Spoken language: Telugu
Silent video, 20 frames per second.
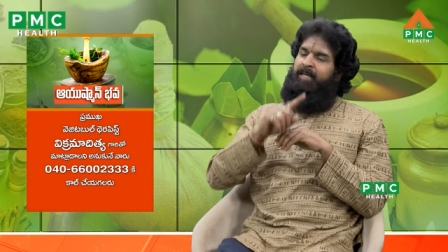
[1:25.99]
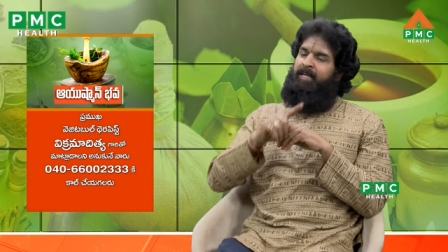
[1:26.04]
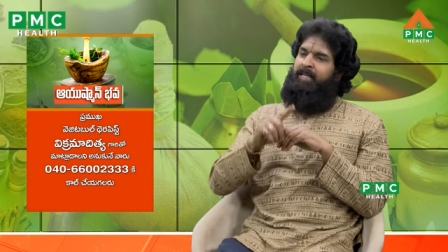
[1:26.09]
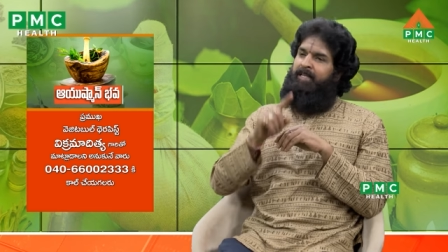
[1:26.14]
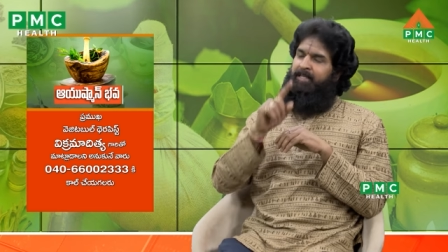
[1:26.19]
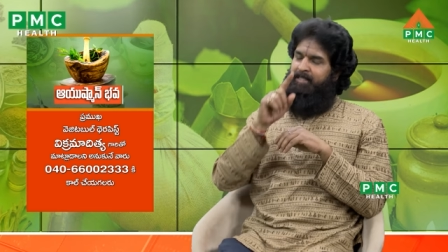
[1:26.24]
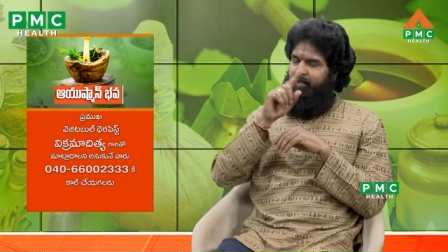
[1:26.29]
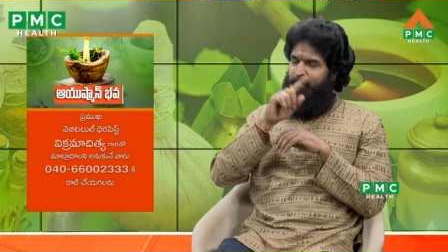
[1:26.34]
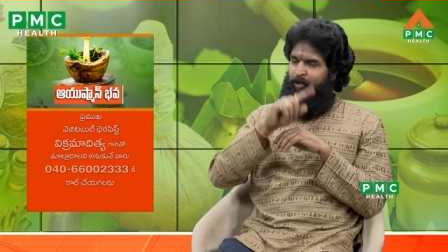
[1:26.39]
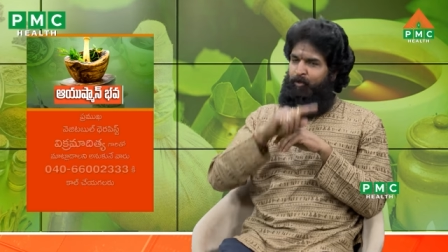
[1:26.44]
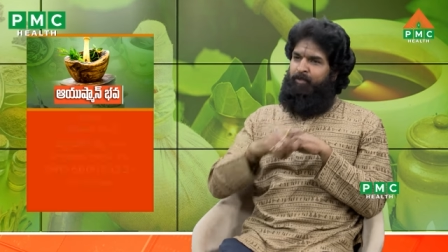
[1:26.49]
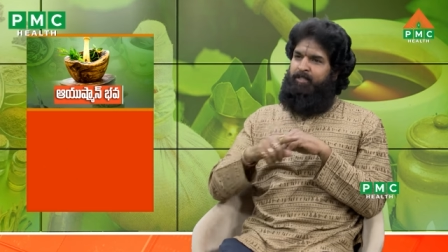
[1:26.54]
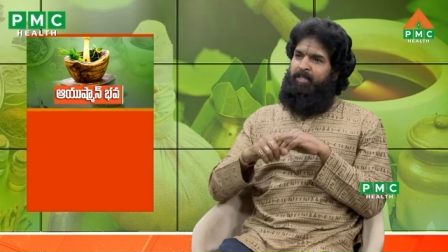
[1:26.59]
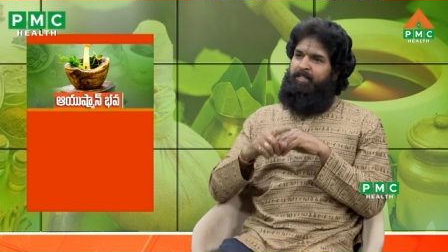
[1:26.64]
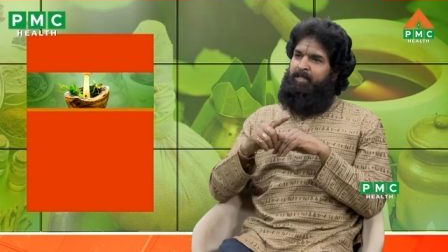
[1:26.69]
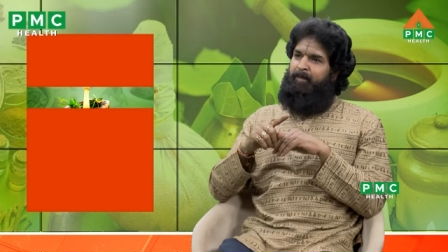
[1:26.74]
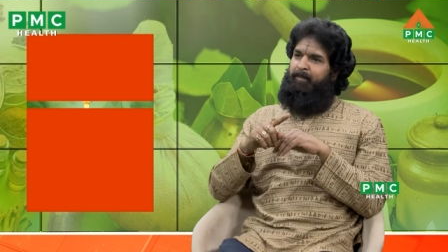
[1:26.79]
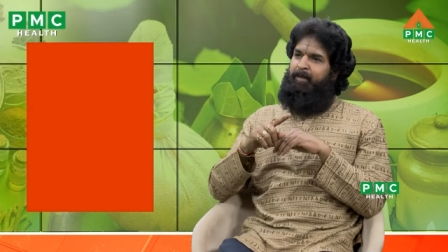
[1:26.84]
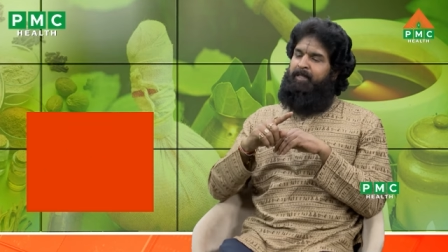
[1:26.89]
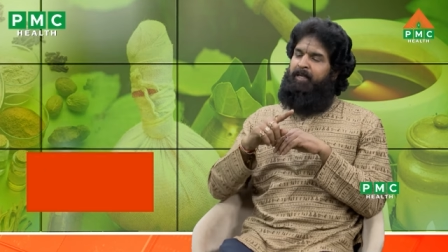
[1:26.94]
ఈ చలువ
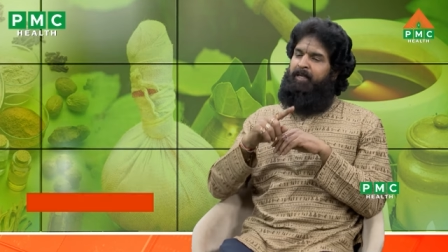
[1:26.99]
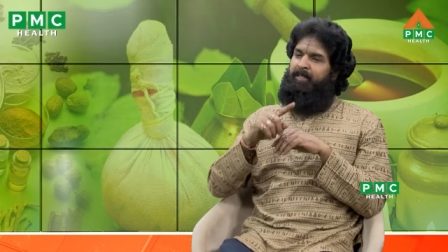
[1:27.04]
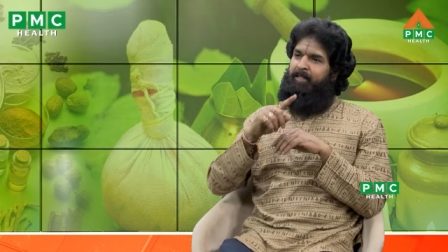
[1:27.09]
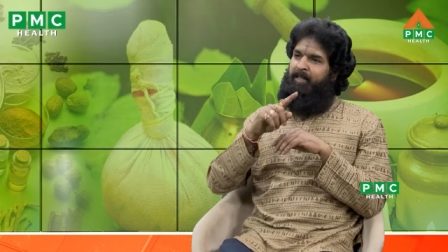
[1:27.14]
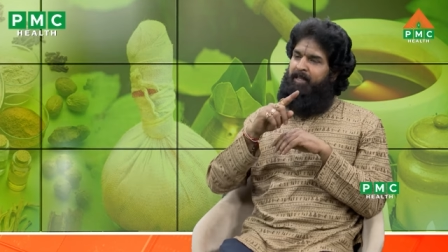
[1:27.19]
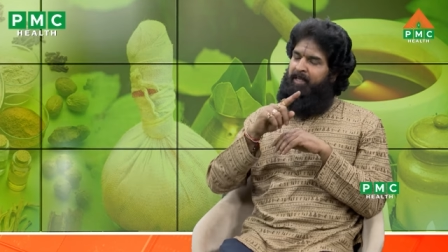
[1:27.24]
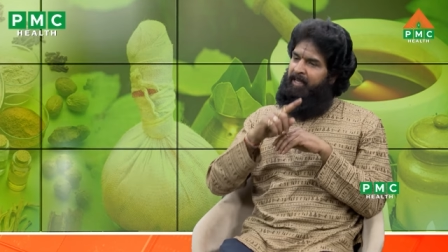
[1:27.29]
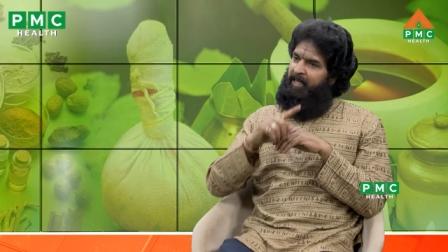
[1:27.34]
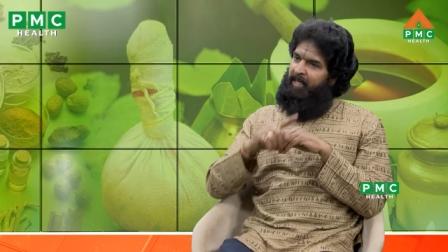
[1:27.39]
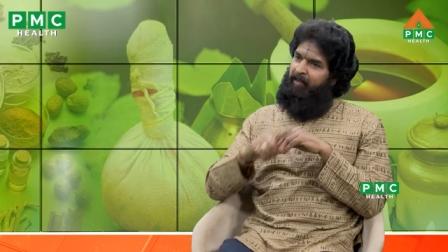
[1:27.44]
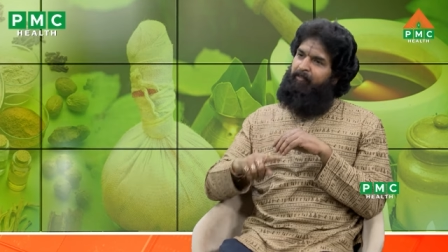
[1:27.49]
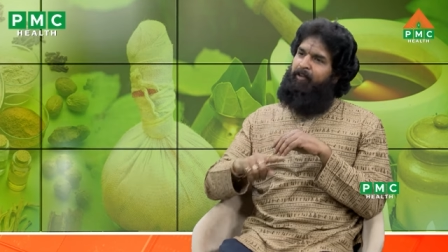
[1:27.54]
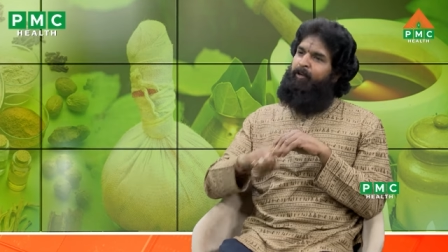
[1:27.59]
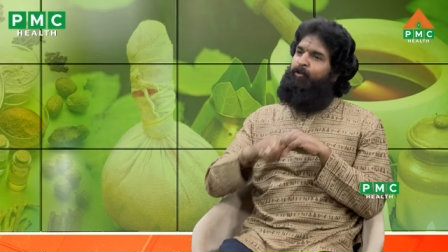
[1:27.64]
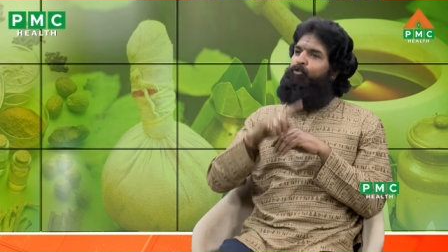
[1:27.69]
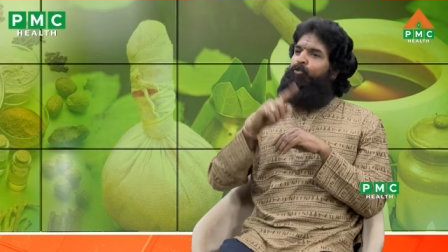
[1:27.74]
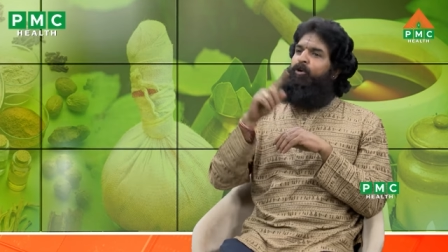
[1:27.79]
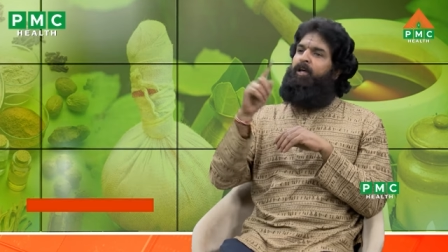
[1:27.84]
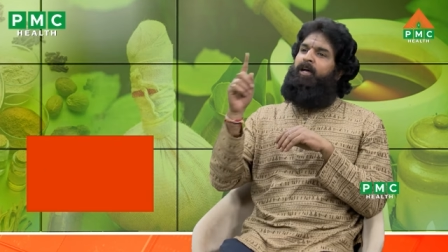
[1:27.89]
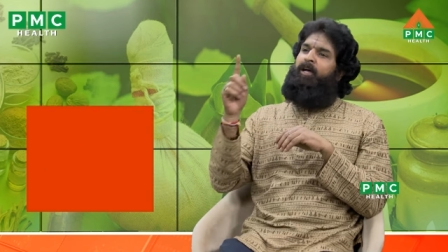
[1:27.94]
చేసే పదార్థాలు ఏవి
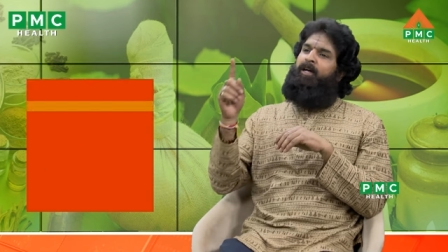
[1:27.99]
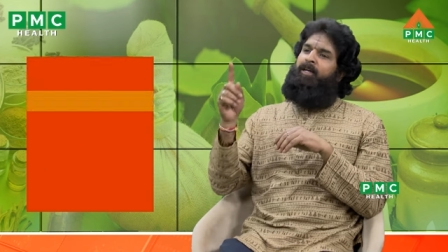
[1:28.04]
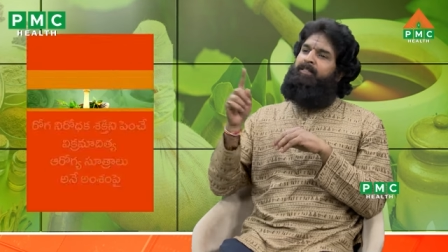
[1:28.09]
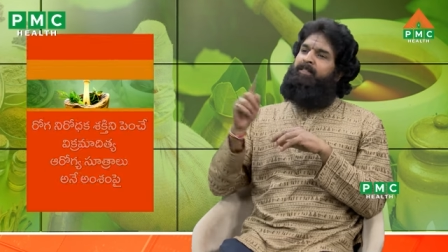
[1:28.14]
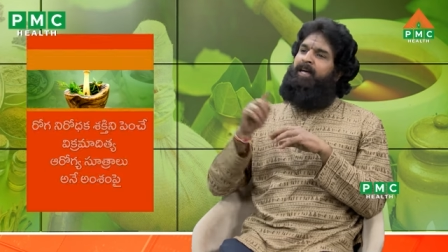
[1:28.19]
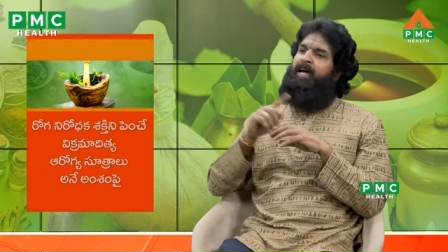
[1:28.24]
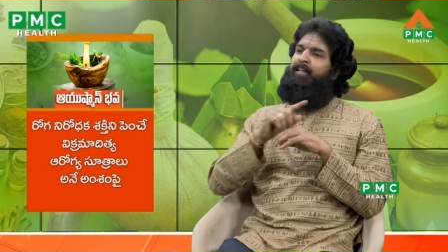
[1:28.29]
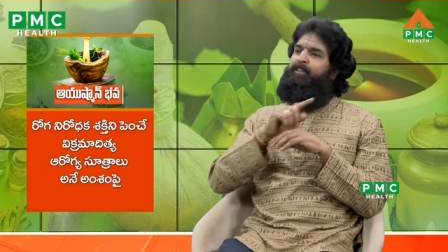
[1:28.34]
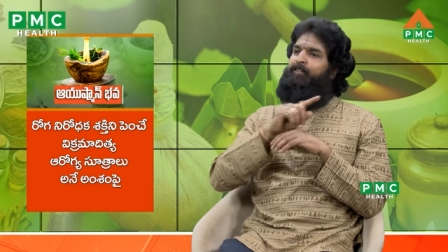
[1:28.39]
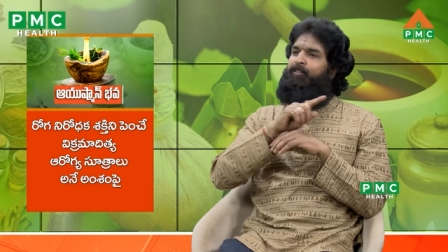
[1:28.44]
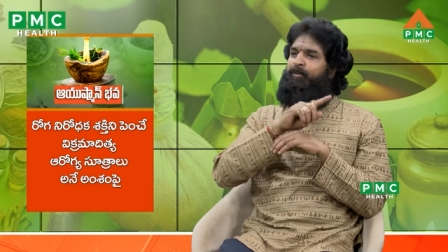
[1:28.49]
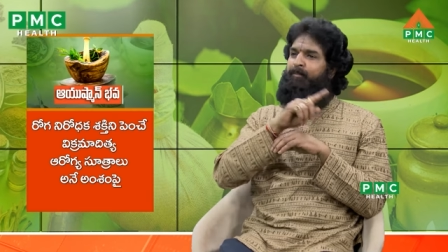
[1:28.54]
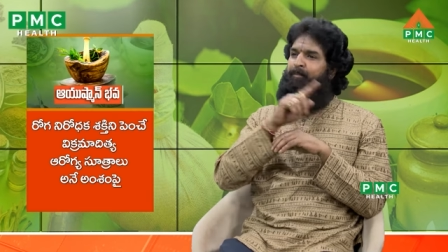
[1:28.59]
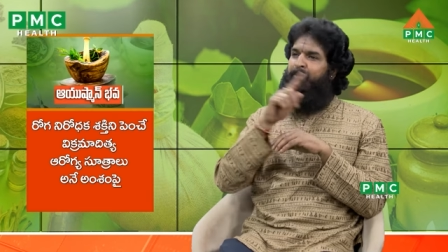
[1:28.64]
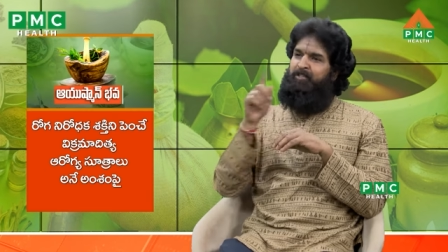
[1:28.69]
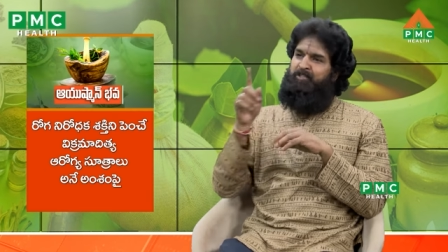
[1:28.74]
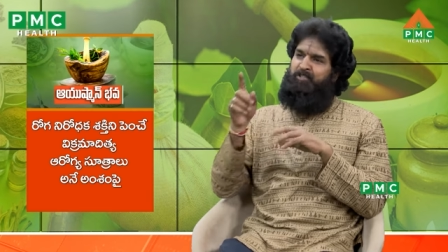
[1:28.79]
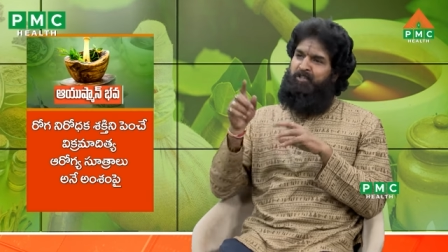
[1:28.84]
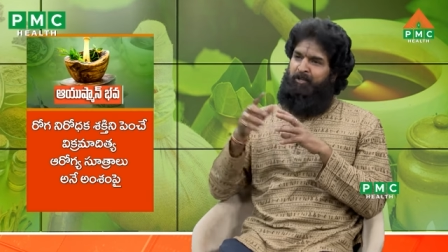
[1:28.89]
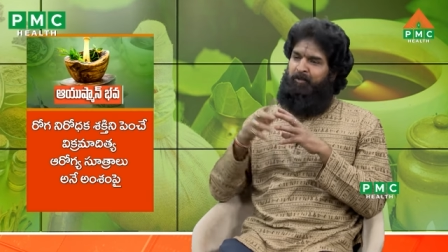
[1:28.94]
కూడా సాయంత్రం
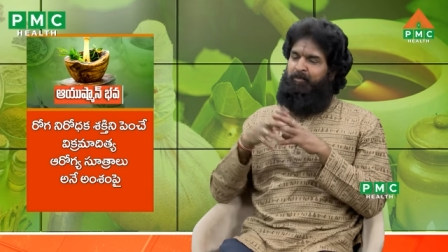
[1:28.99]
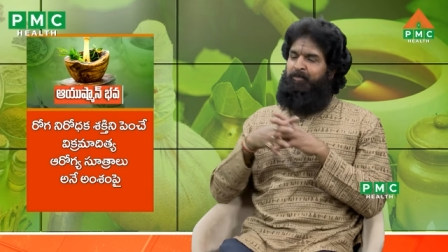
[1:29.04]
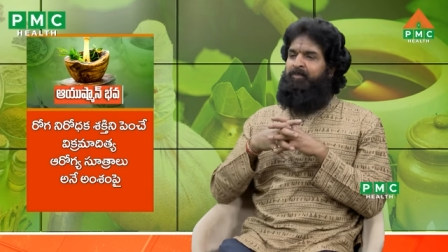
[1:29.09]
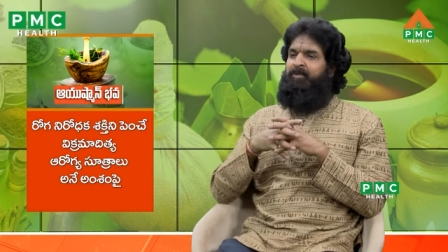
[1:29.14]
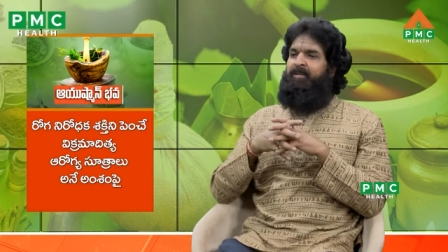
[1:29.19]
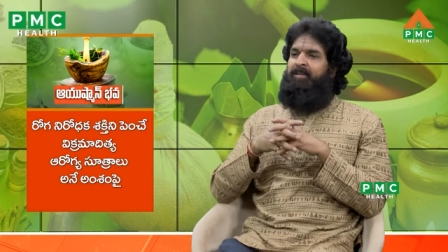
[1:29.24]
పనిచేయవు